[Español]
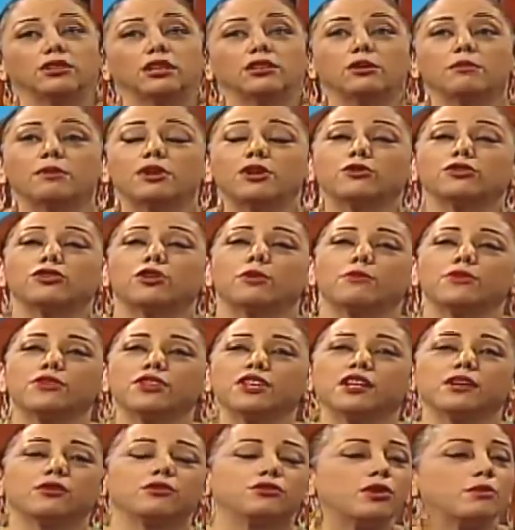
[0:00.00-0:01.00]
Ustedes no
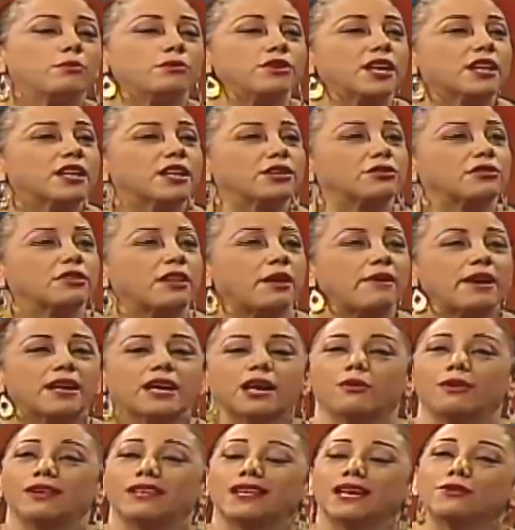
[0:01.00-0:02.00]
vieron una, muñequitos una, vez
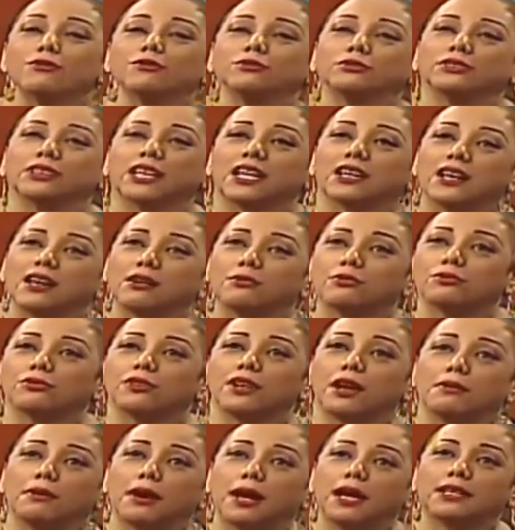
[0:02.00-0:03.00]
que guardaron un cerebro,
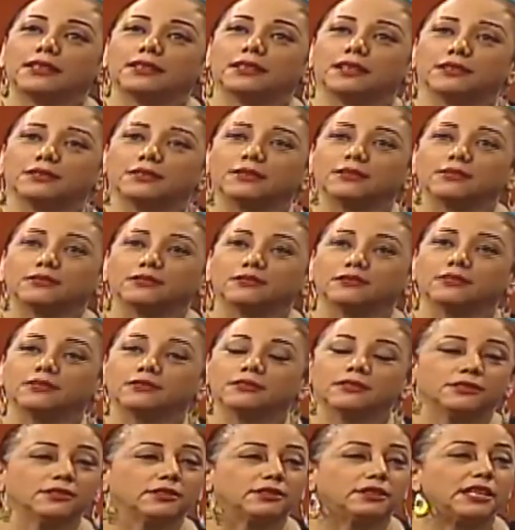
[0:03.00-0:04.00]
una vaina.
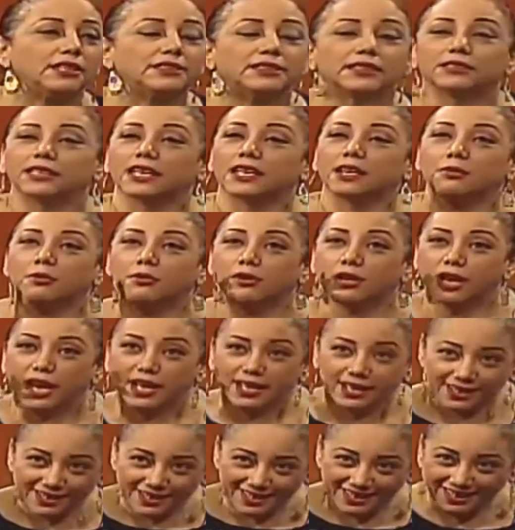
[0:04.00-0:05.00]
Y ese cerebro era
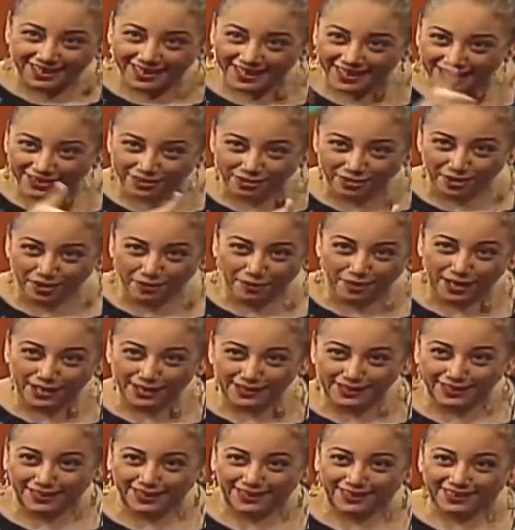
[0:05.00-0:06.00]
el que dirigía toda la
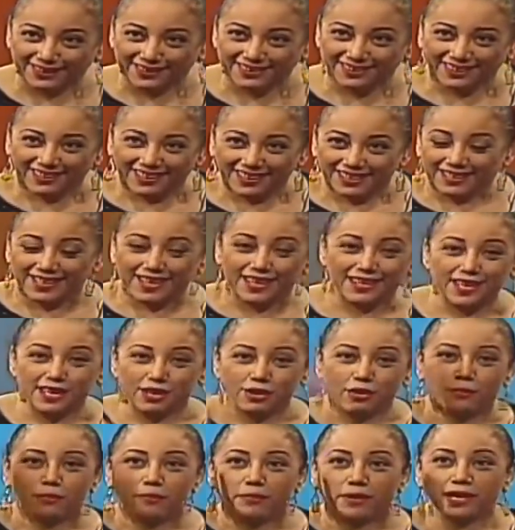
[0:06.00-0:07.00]
vaina. Le
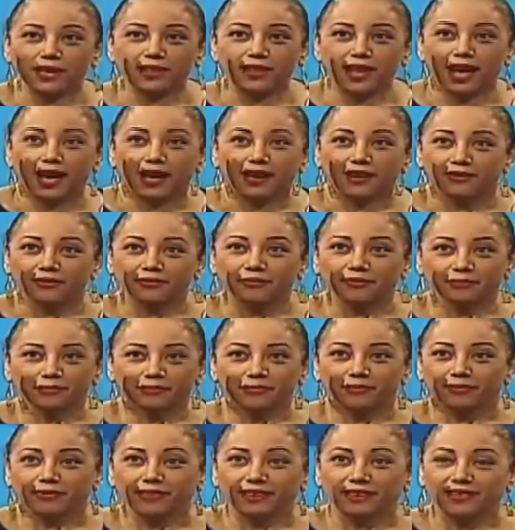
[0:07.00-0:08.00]
dieron vida.
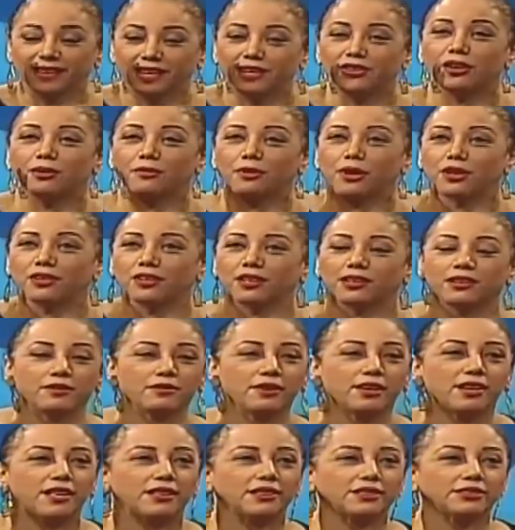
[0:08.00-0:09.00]
¿Usted no vio,
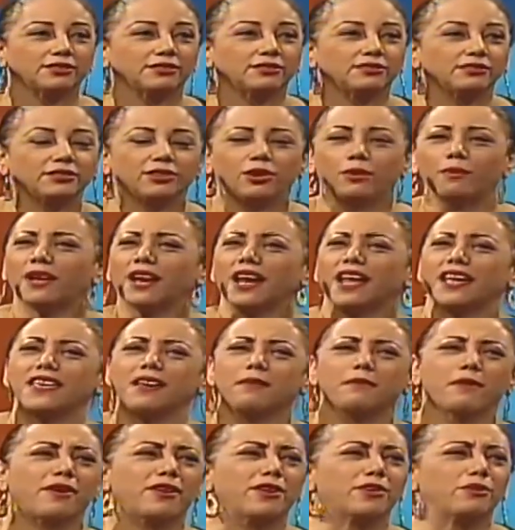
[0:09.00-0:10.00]
usted eso? ¿Cómo era
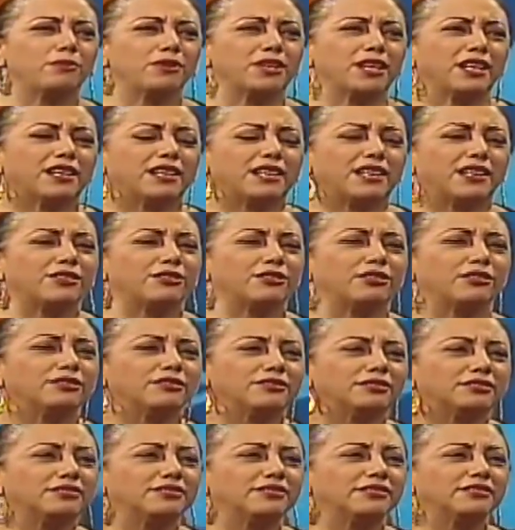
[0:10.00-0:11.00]
llamado esos muñequitos?